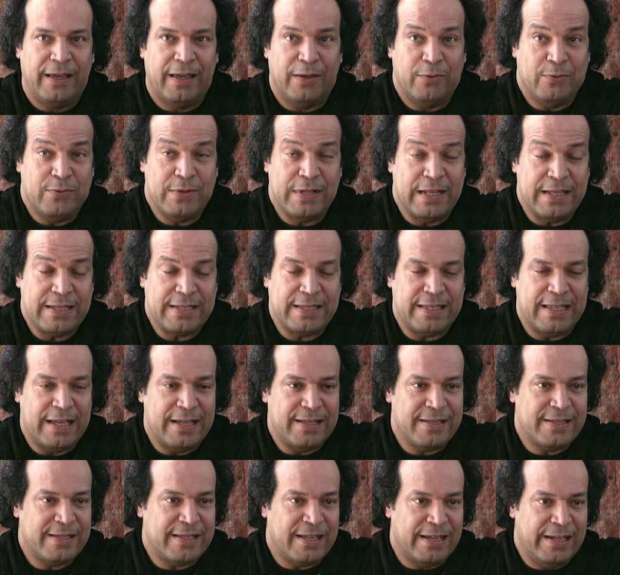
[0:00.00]
in una
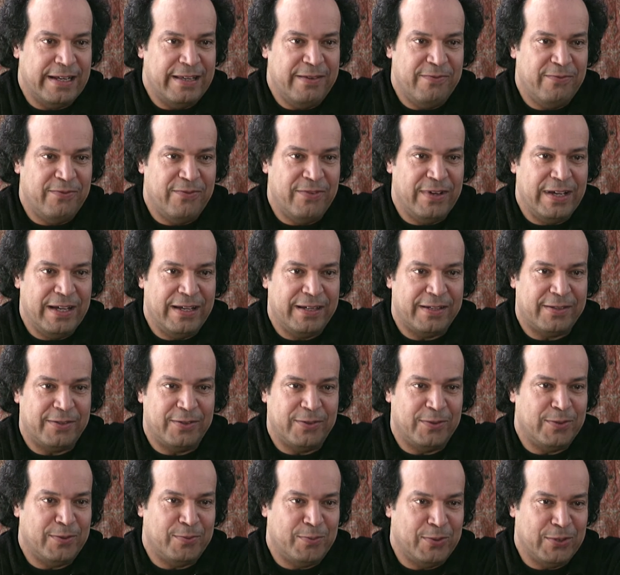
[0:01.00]
stanza all'inverno
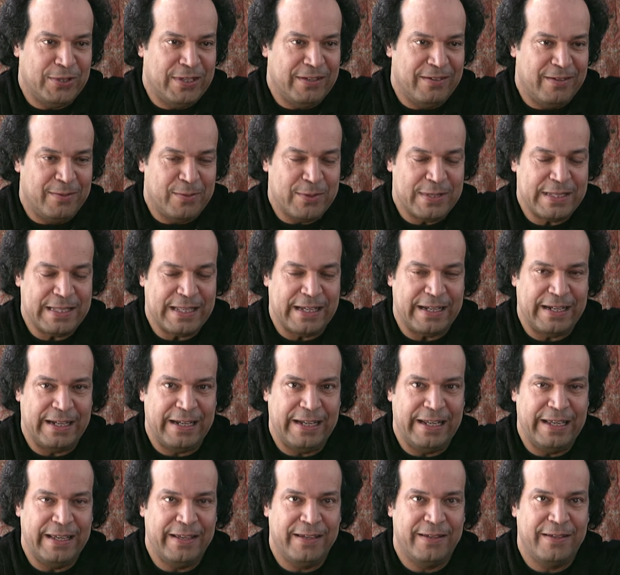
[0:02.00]
non potevamo stare
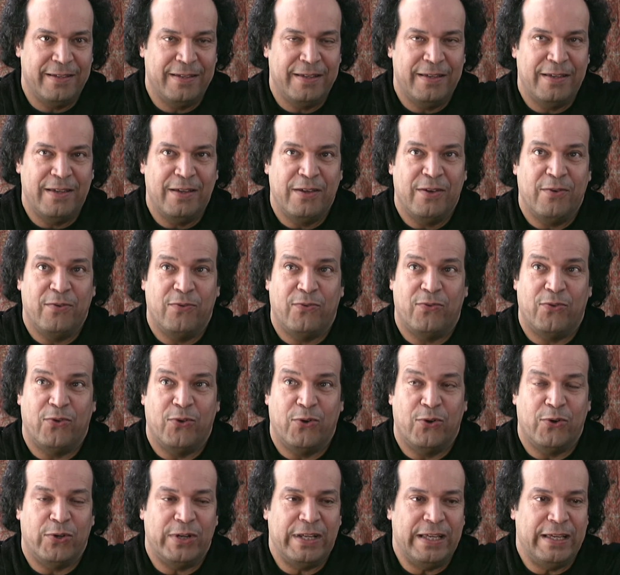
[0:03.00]
lì
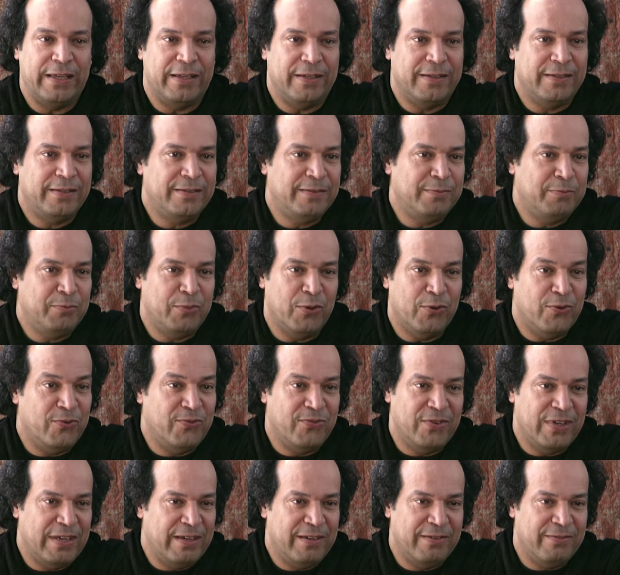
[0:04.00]
fuori
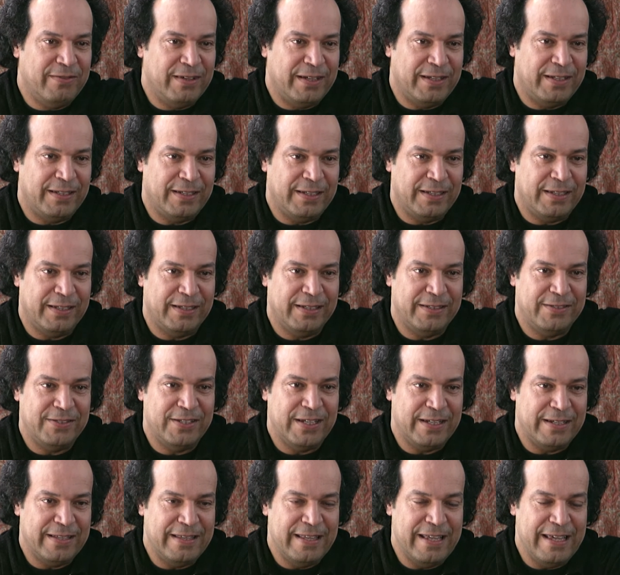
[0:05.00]
pioveva, eh, i
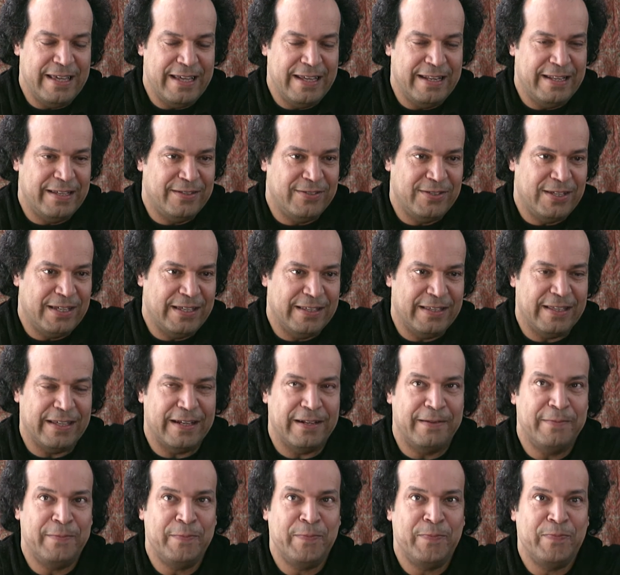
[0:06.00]
giardini, eccetera.
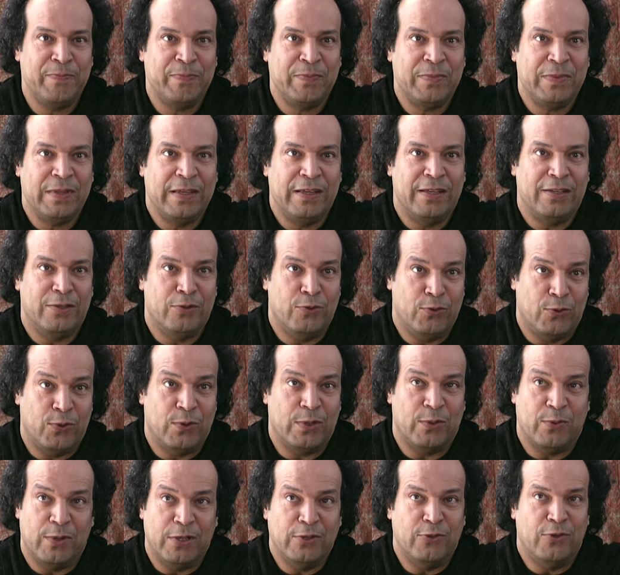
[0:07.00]
Dunque
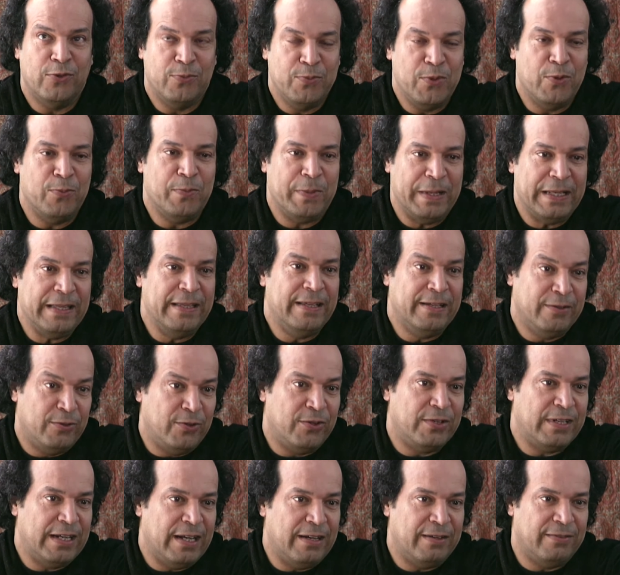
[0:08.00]
quando mio padre
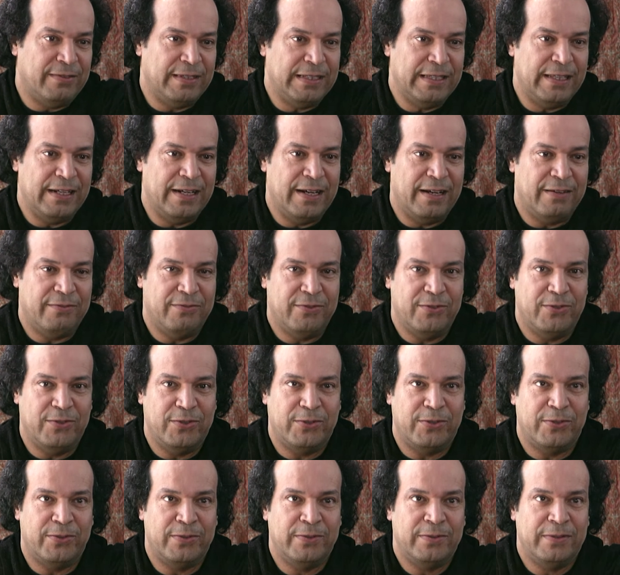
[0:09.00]
tornava dal
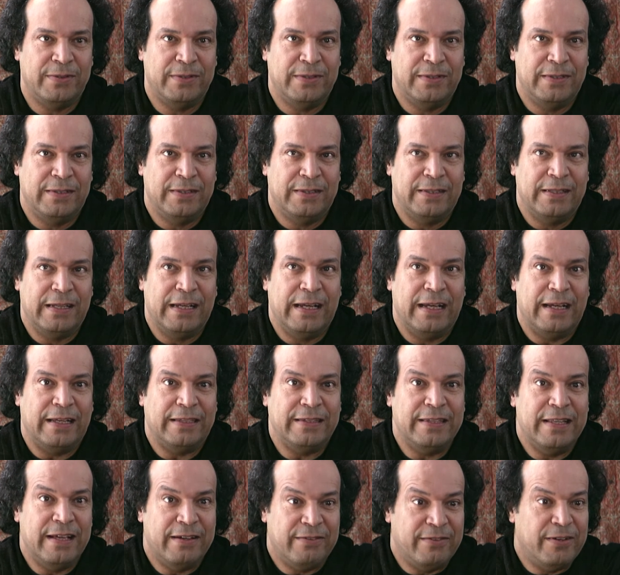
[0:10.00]
lavoro
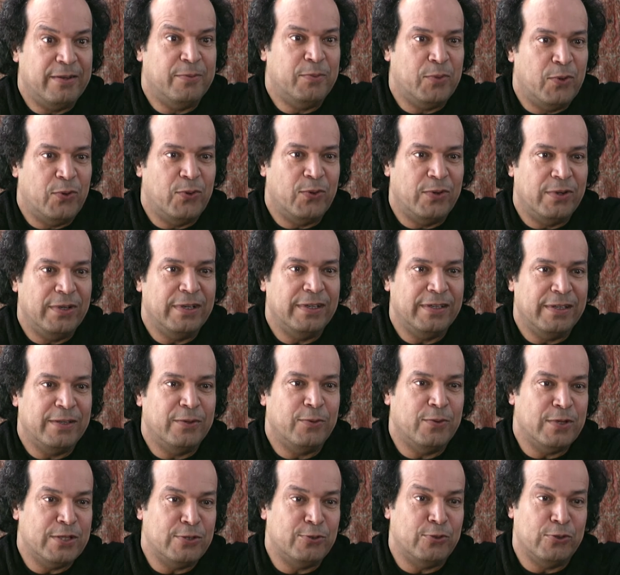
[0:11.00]
andavamo in
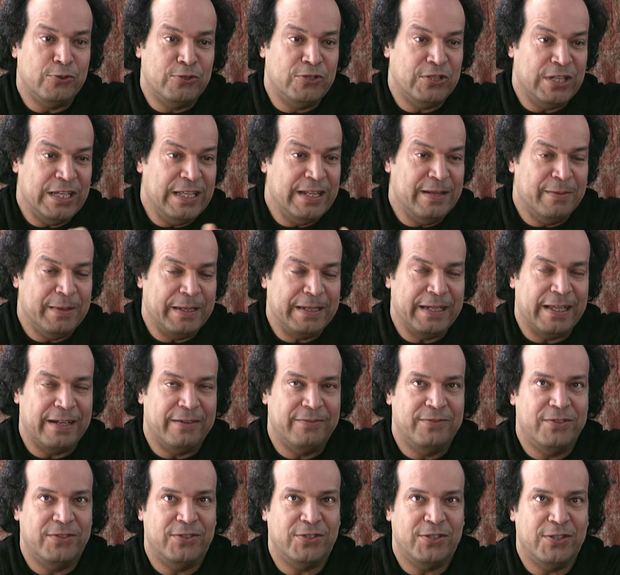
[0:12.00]
questo cinema che era
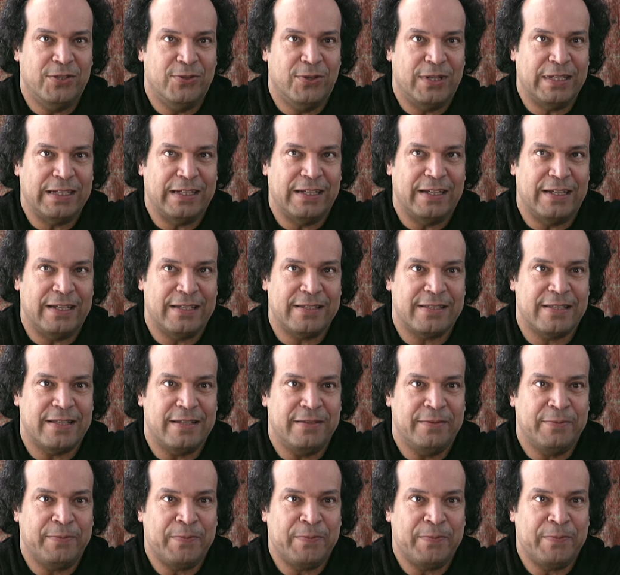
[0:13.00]
vicino a casa